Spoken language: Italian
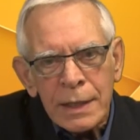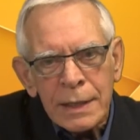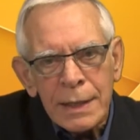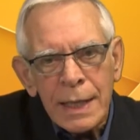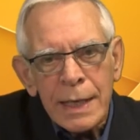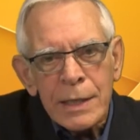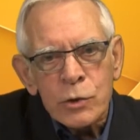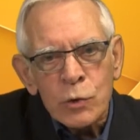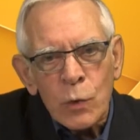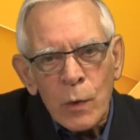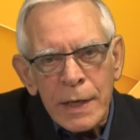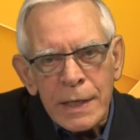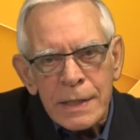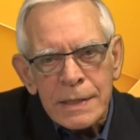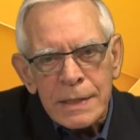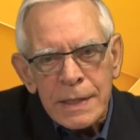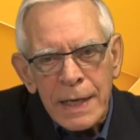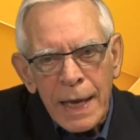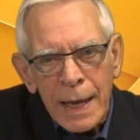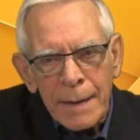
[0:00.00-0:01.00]
nel suo
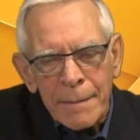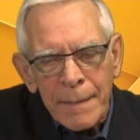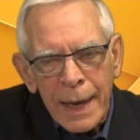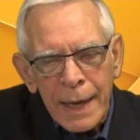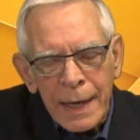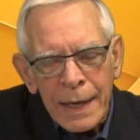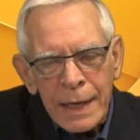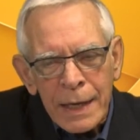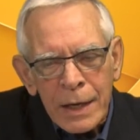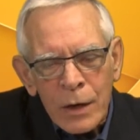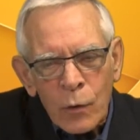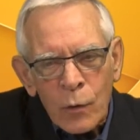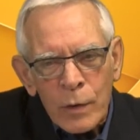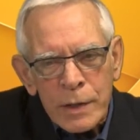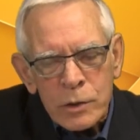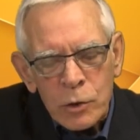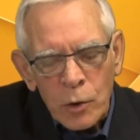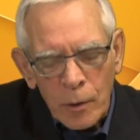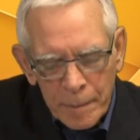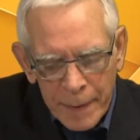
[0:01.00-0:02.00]
insieme,
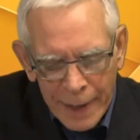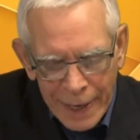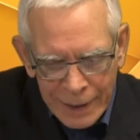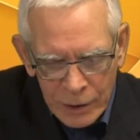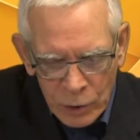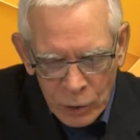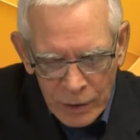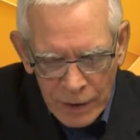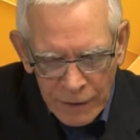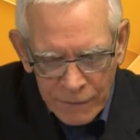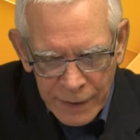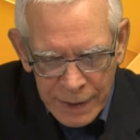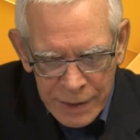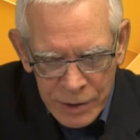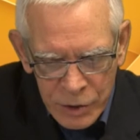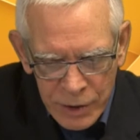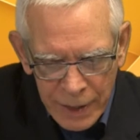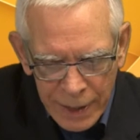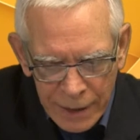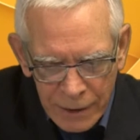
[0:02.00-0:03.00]
questo brano di
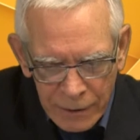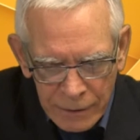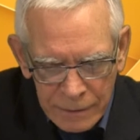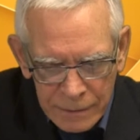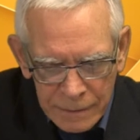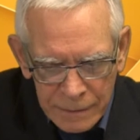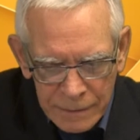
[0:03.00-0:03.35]
Vangelo.